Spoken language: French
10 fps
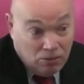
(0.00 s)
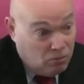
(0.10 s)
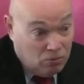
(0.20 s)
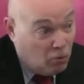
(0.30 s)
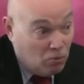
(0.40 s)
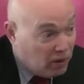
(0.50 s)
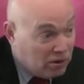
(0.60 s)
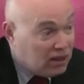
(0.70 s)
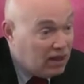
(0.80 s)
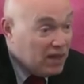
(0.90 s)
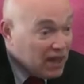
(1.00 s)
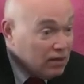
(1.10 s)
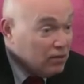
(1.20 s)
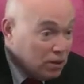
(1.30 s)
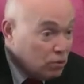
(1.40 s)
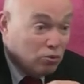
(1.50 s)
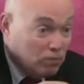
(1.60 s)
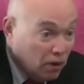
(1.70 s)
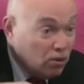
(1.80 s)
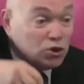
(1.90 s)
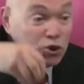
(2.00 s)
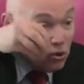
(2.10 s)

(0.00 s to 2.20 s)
on comprend très bien, c'est une branche